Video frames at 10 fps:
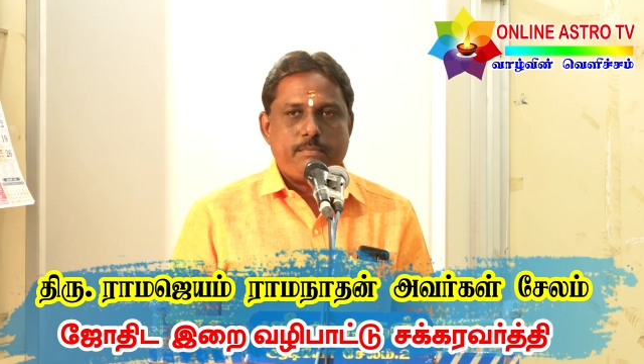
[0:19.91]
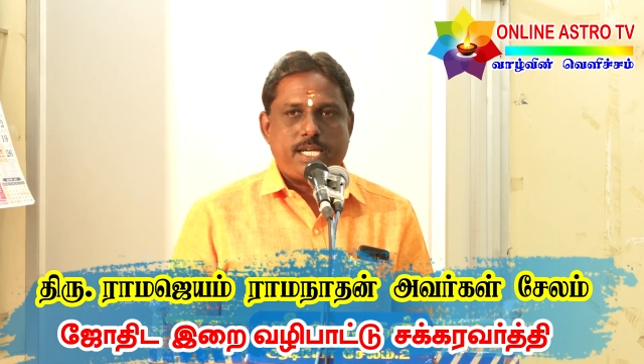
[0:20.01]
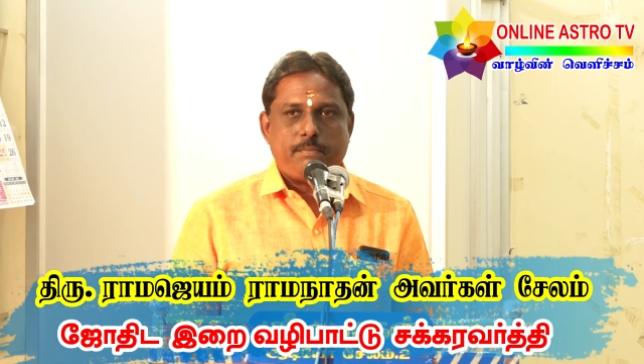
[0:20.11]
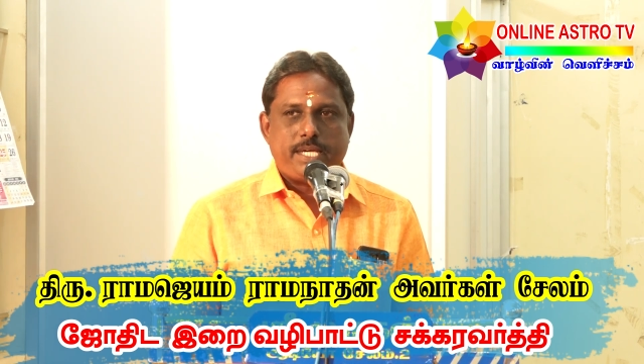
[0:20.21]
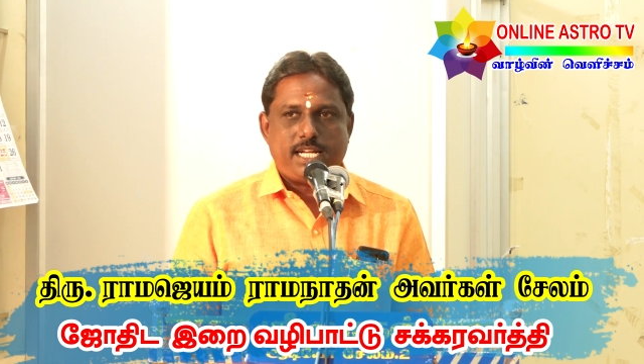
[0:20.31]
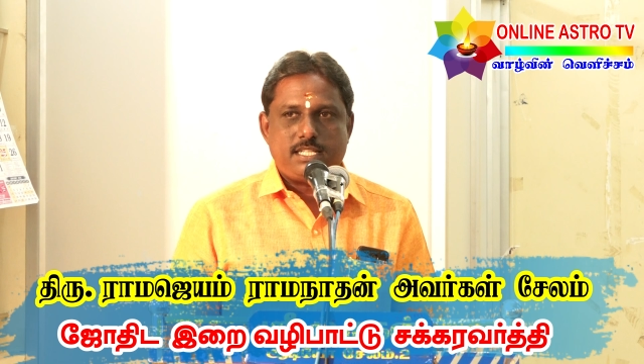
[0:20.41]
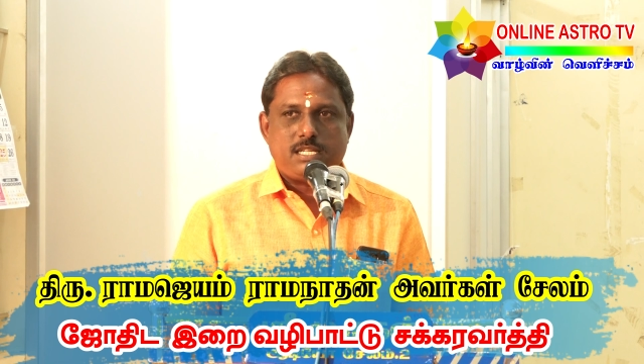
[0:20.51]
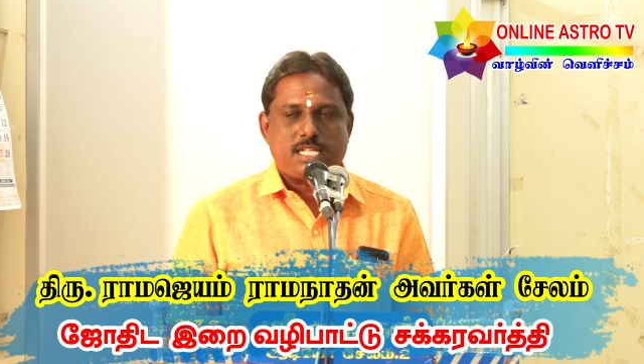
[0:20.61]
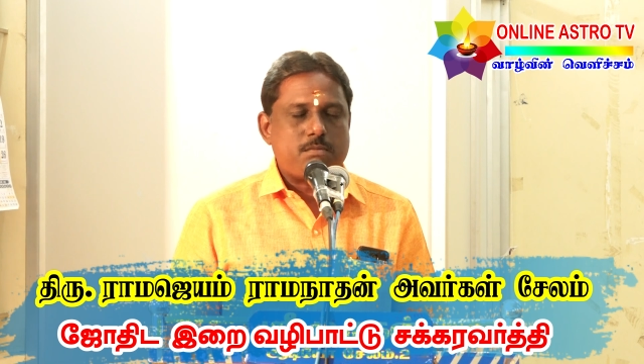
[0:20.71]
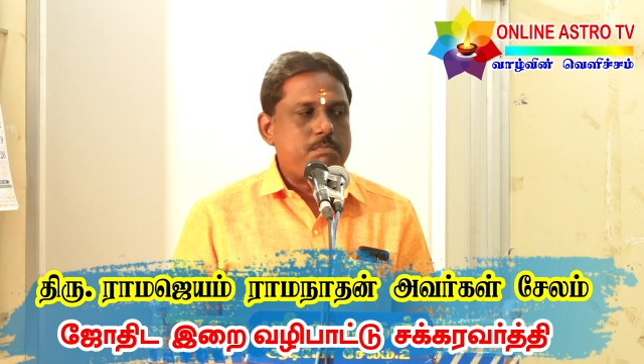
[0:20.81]
மே மேரேஜ்
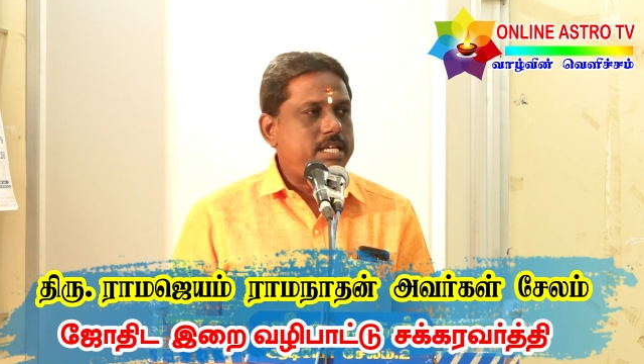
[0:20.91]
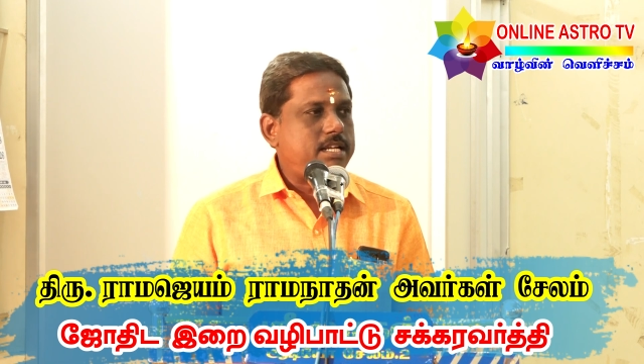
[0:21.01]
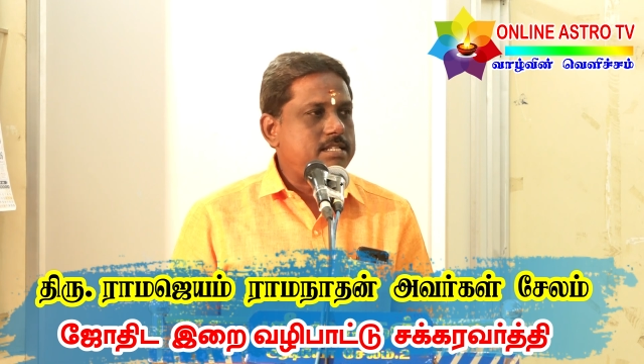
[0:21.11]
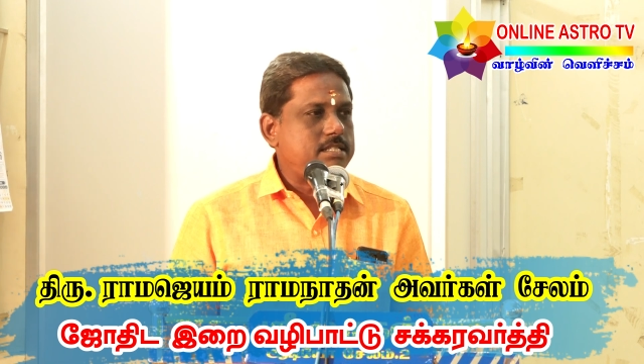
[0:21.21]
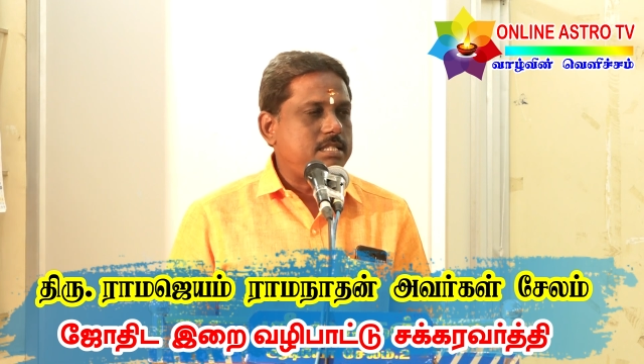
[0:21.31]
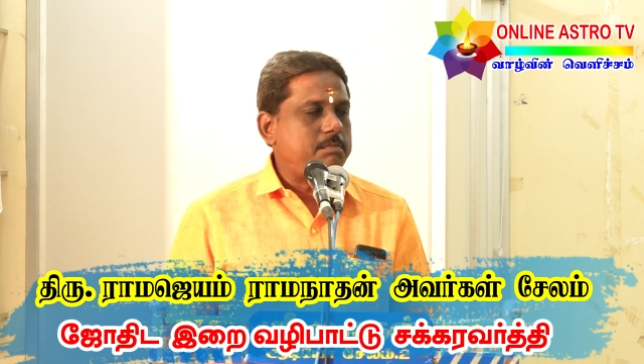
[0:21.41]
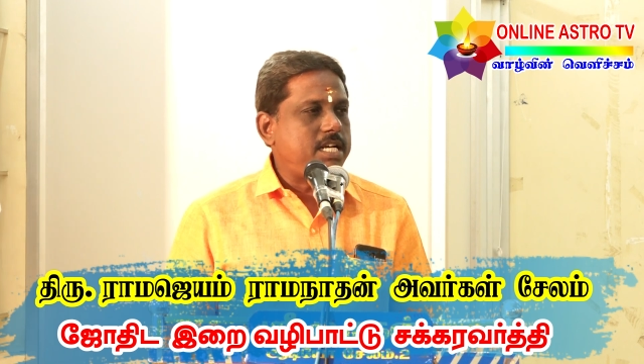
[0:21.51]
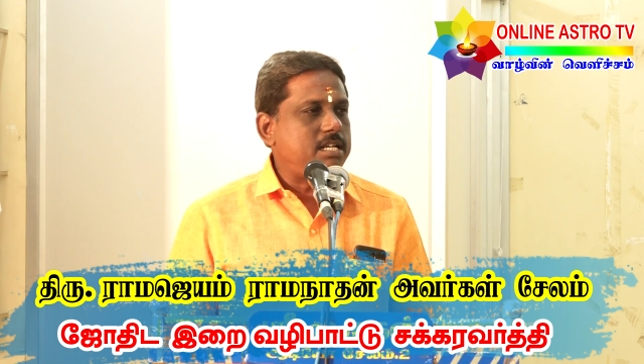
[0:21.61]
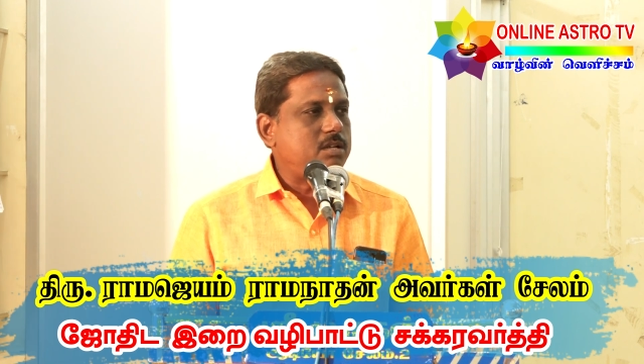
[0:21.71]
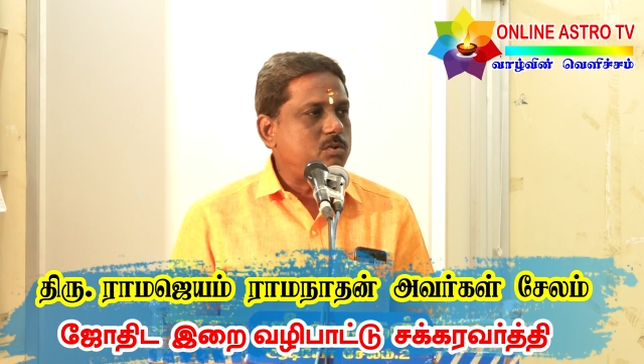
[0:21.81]
அசம்பிளர் இந்த
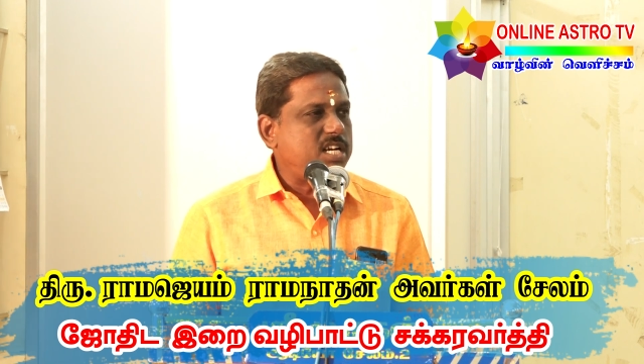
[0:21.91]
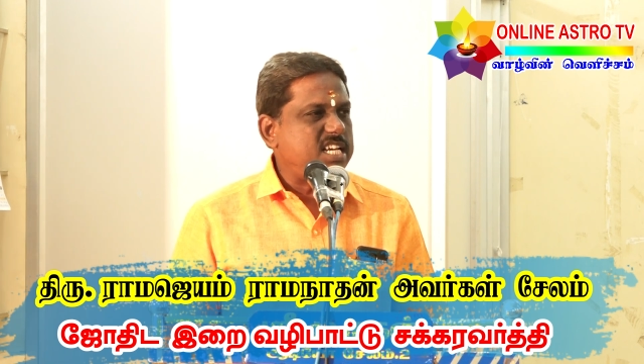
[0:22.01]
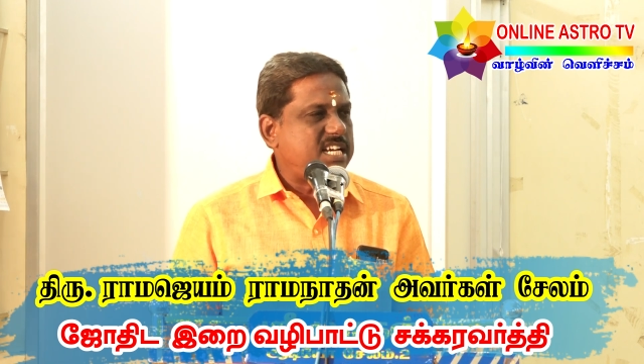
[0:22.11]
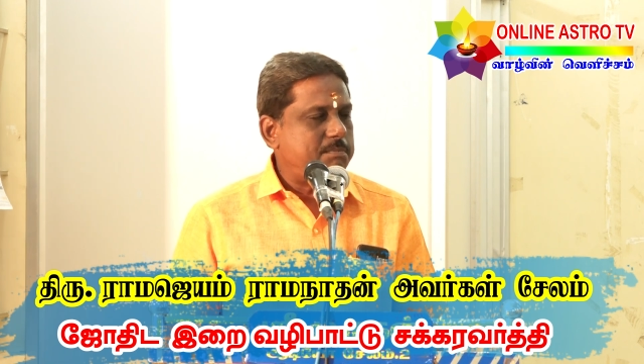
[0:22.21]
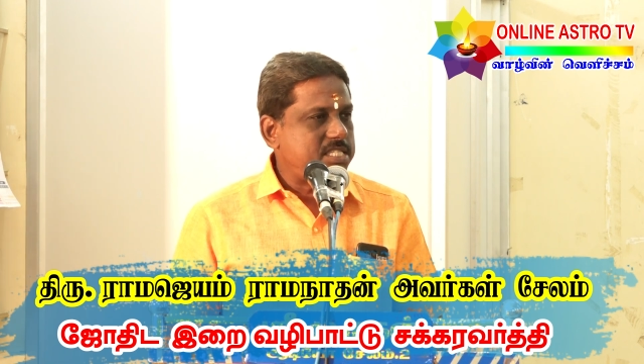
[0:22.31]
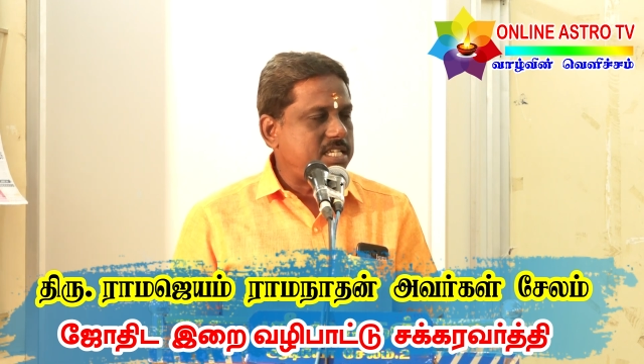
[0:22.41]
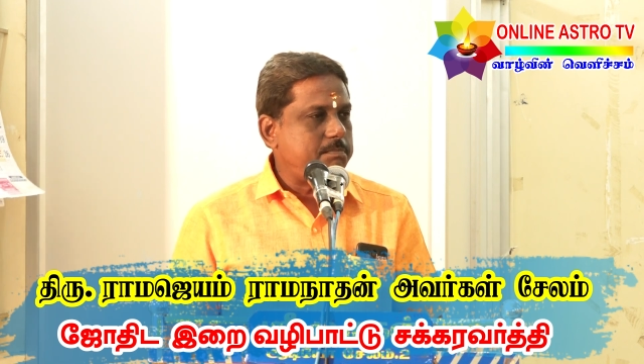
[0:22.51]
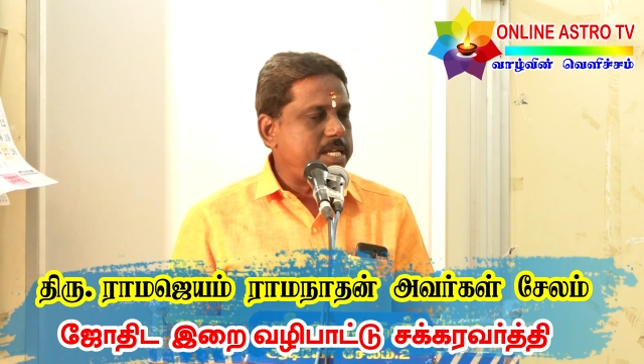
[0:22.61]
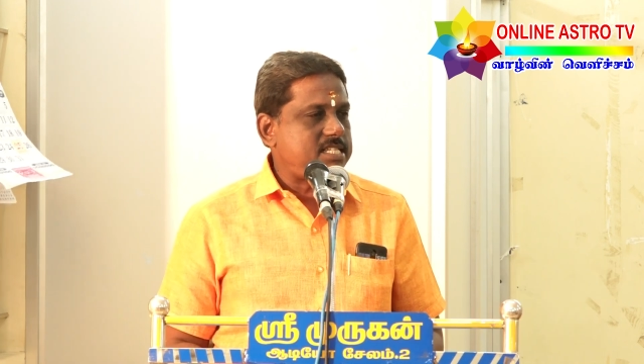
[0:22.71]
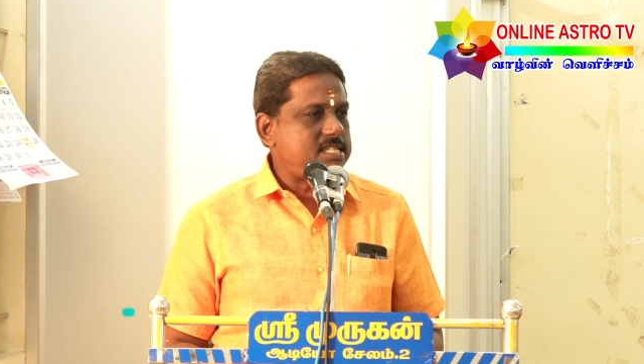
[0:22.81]
மாதிரி இருக்கிறவங்கெல்லாம்
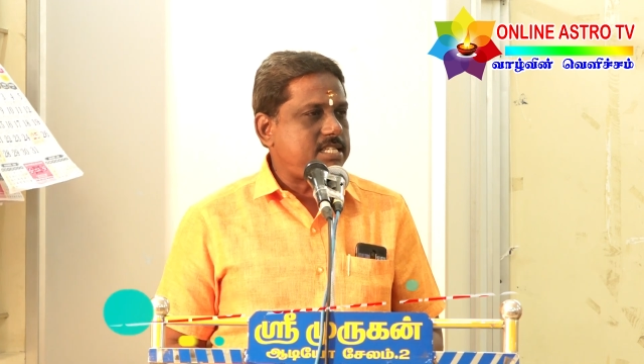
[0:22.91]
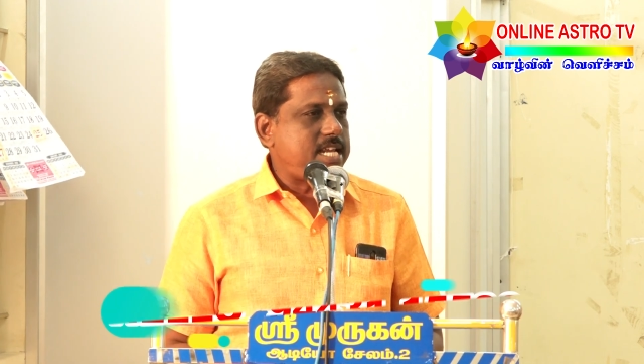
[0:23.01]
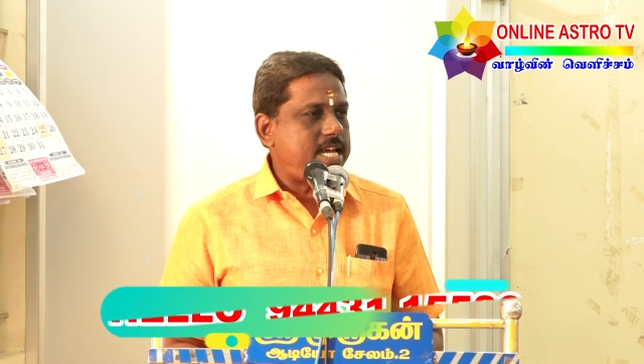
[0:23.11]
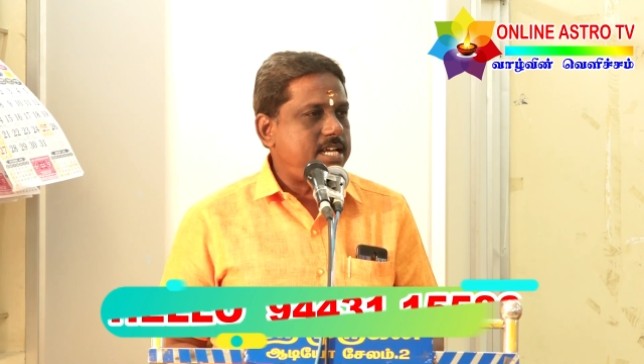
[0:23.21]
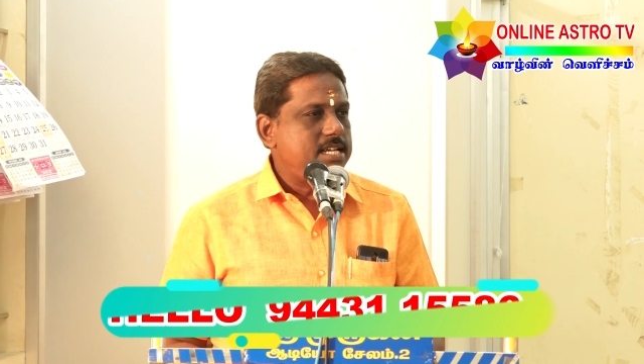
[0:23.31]
கமிஷன் பேசிஸில்